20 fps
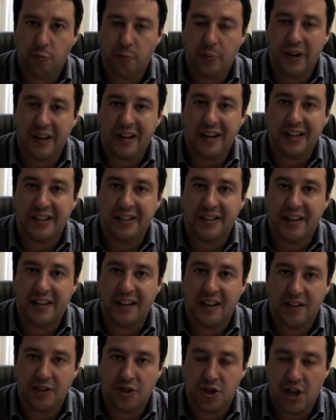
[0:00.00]
per le idee
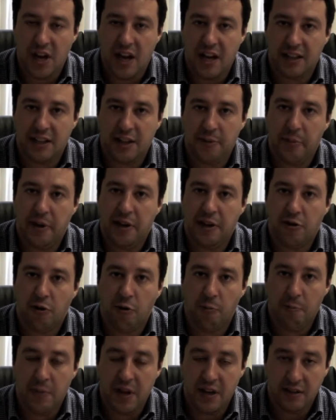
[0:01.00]
lanciate, per i
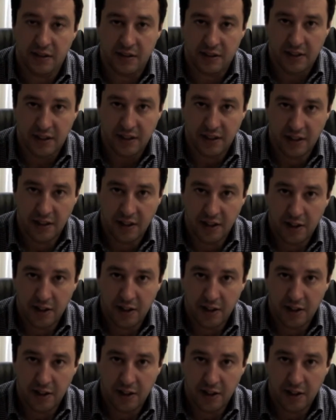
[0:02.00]
commenti,